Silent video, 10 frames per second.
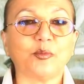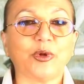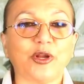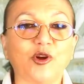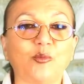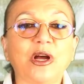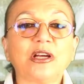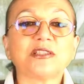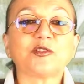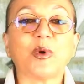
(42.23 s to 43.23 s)
прием
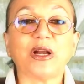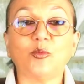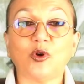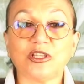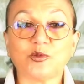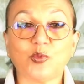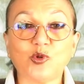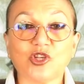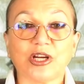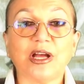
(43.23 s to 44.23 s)
с пальбой из
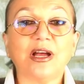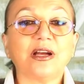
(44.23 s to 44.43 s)
пушек,